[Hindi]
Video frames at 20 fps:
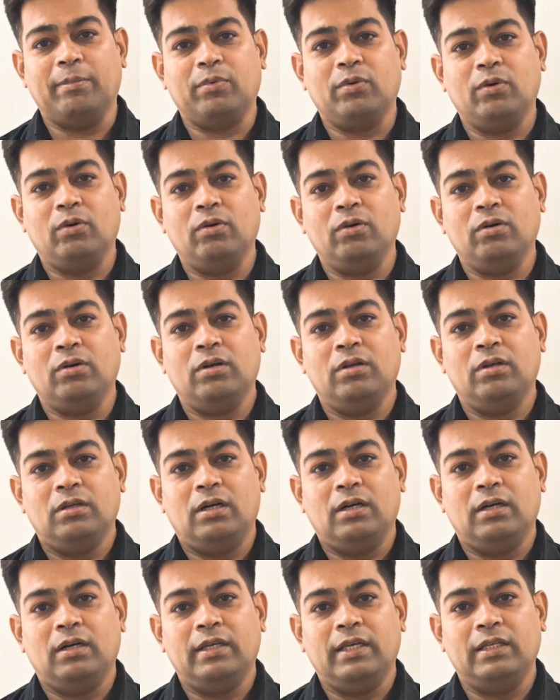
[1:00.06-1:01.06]
आपको
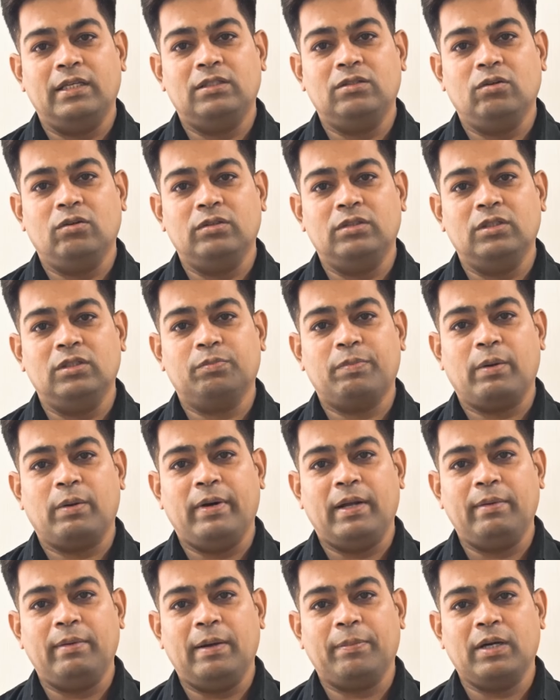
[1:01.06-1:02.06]
ये जो जिस
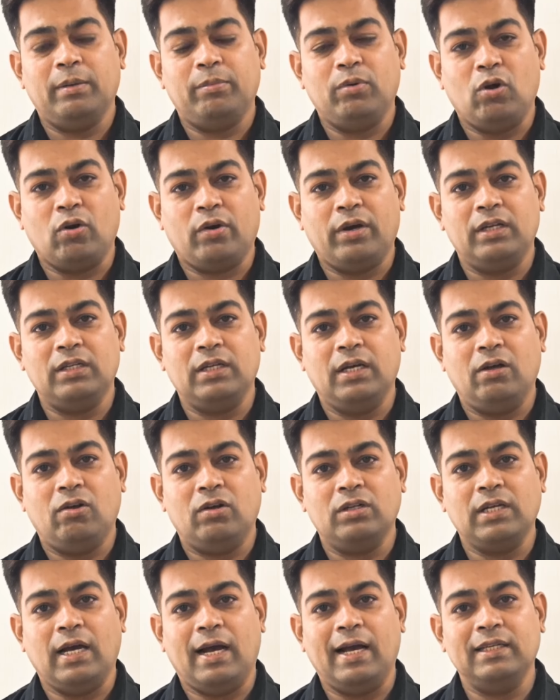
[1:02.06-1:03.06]
प्रमाण में आपका ब्लॉकेज है
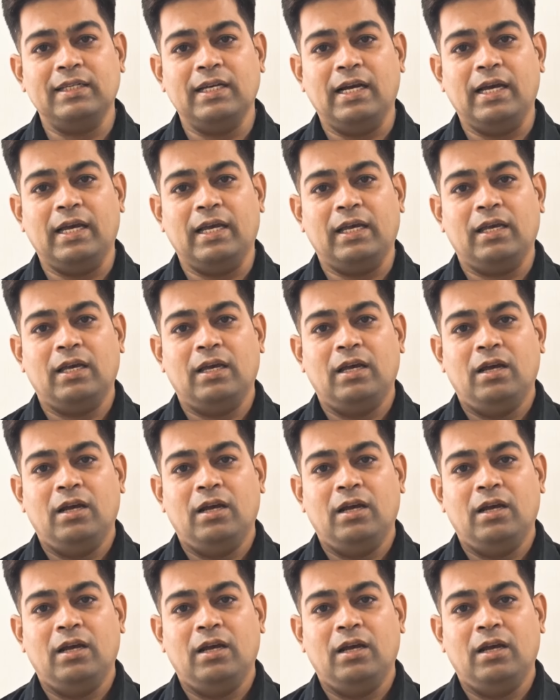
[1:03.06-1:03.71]
और जहाँ जाए